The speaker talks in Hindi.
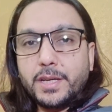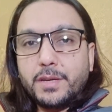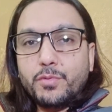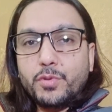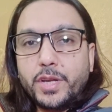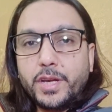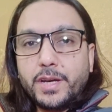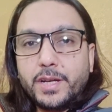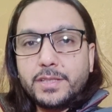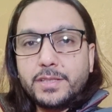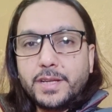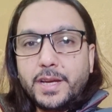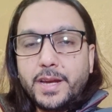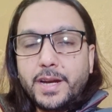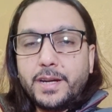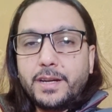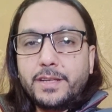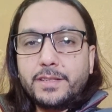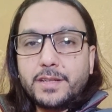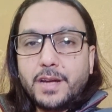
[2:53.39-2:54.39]
था कि वो निकल जाएं
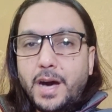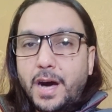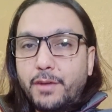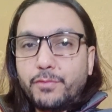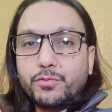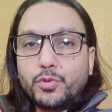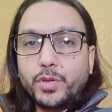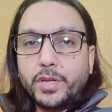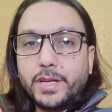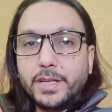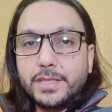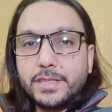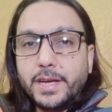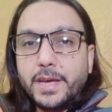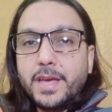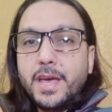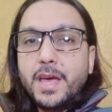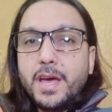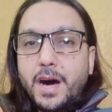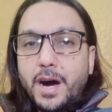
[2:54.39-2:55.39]
एटलीस्ट हाफ तो निकल
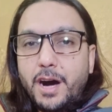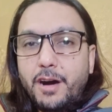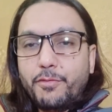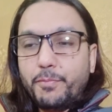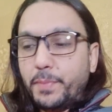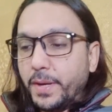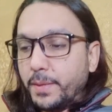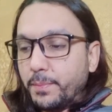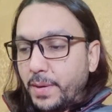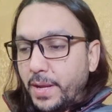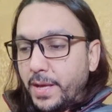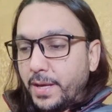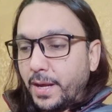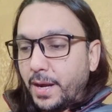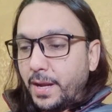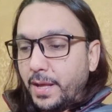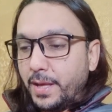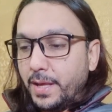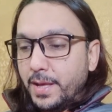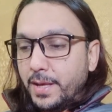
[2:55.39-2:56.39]
जाएं हाफ पे प्ले
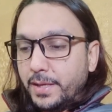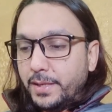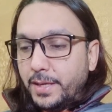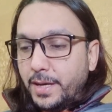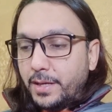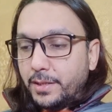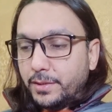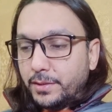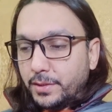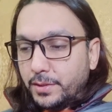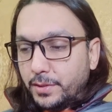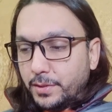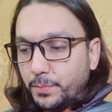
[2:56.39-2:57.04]
कर लें या